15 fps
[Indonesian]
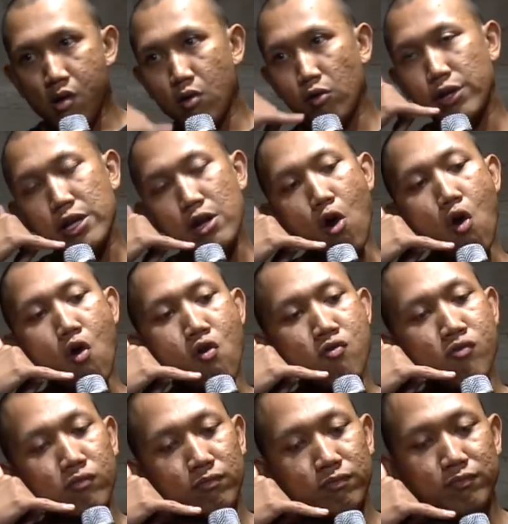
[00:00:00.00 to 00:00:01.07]
Rodrigo
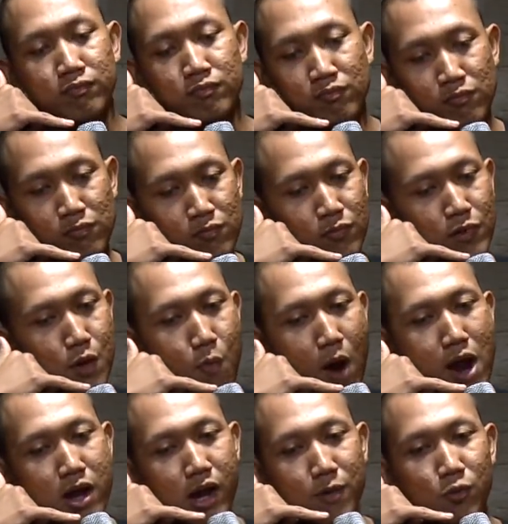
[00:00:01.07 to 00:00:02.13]
di
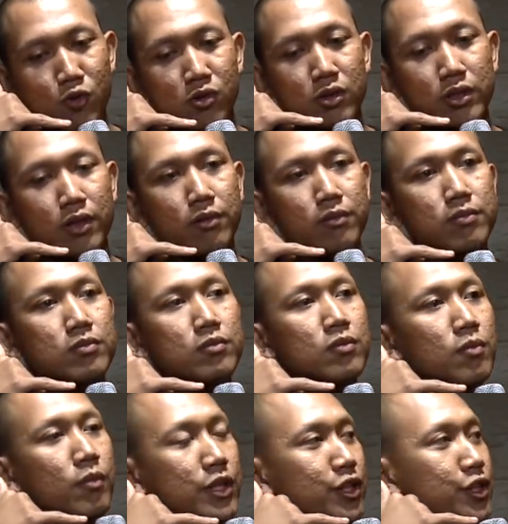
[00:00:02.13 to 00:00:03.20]
mana kamu
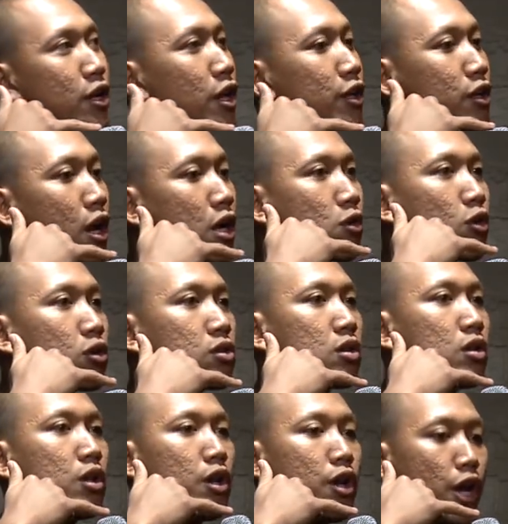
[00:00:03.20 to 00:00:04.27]
masih jalan-jalan coach
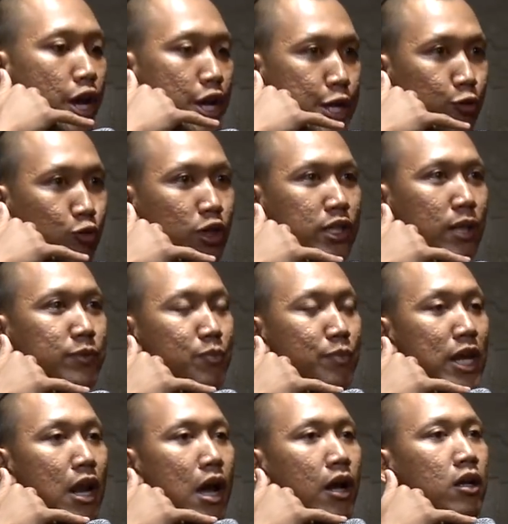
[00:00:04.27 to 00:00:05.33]
ini sudah jam 9
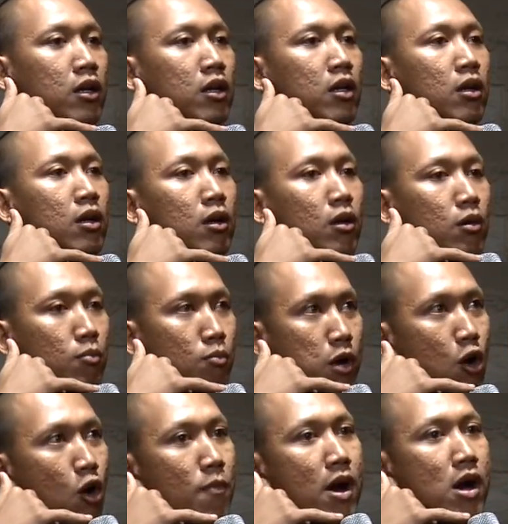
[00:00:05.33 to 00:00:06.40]

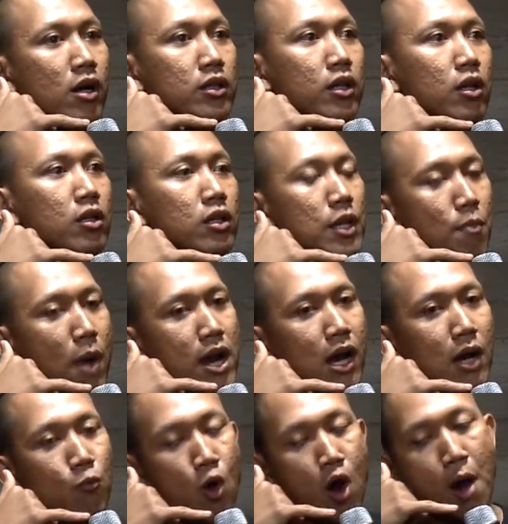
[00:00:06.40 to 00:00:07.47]
belum ah kata di mana
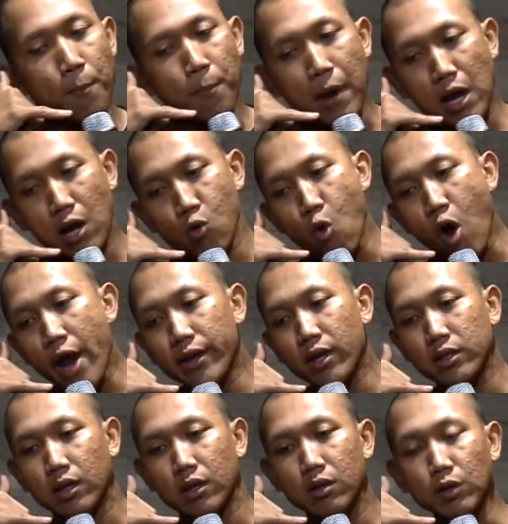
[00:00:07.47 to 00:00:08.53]
kamu Paraguay
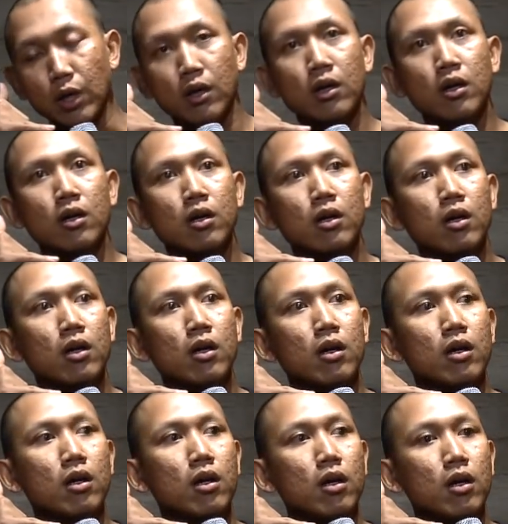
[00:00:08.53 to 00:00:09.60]
kata Ih,
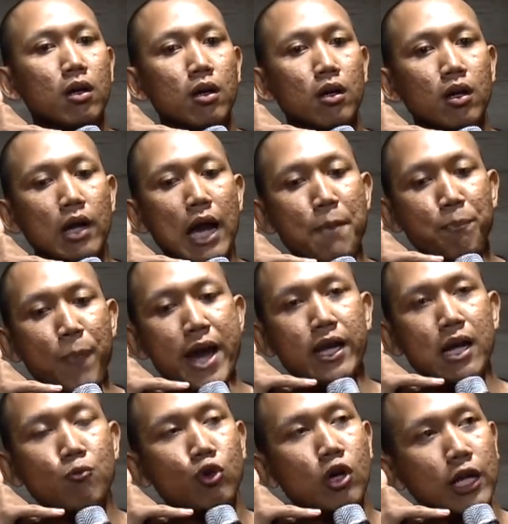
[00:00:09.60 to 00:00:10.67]
ngapain
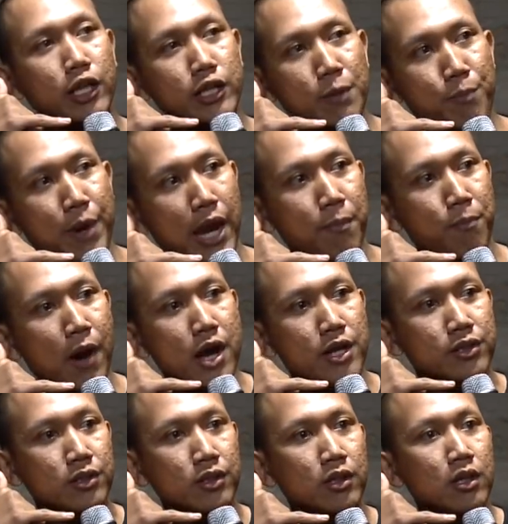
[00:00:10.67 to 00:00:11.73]
kamu katanya
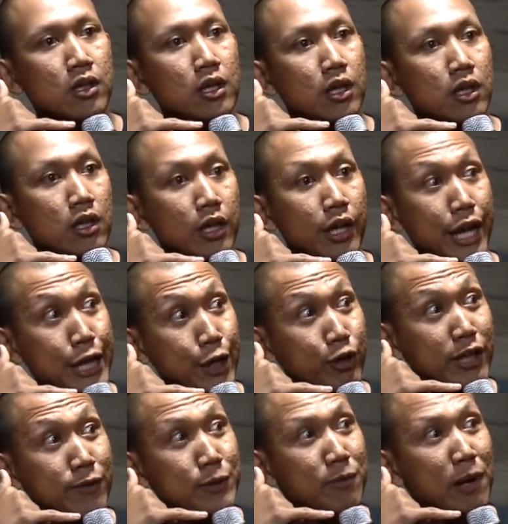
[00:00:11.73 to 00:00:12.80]
bebas ini
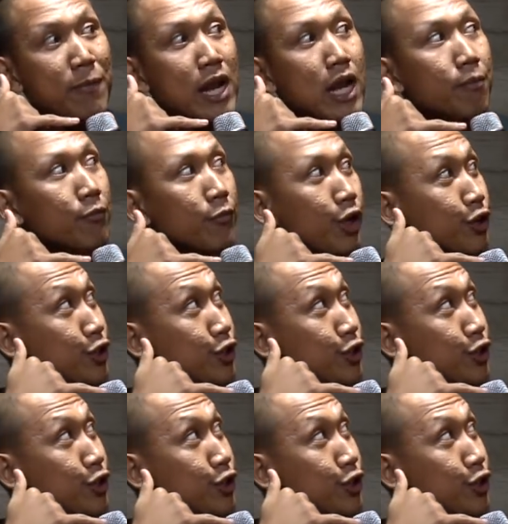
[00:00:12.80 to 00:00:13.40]
udah jam 9 malam di